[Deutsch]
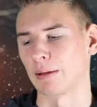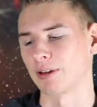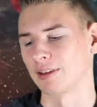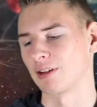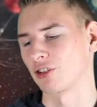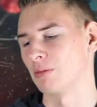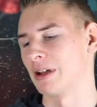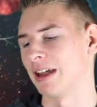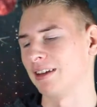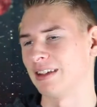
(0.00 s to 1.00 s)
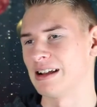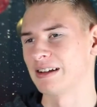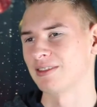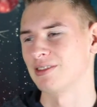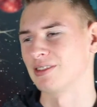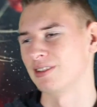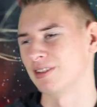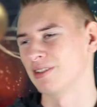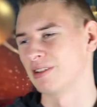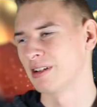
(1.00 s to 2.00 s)
Jahr habe ich das auch schon mal erzählt. Und
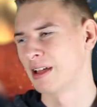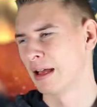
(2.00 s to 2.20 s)
äh,